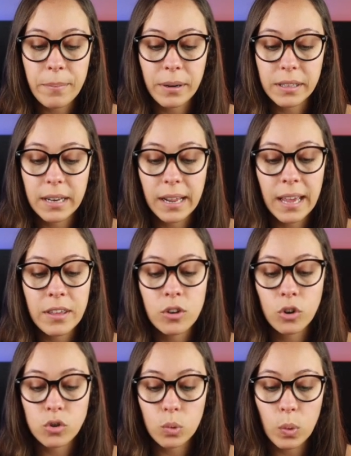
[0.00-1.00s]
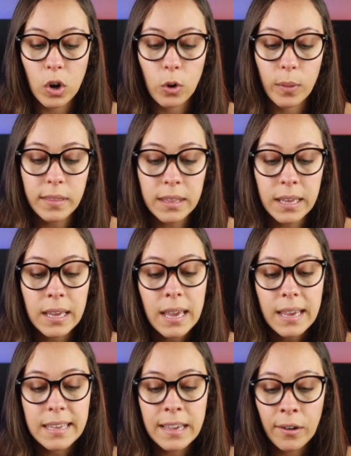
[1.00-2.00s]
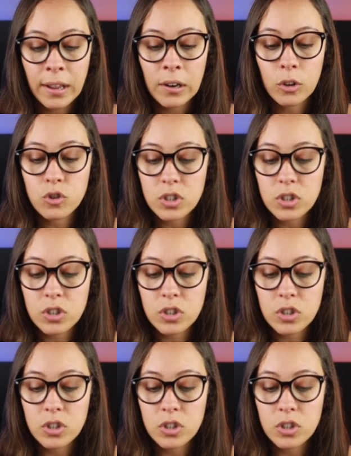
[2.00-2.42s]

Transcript: invertir en ellos, luego vendí y ahora los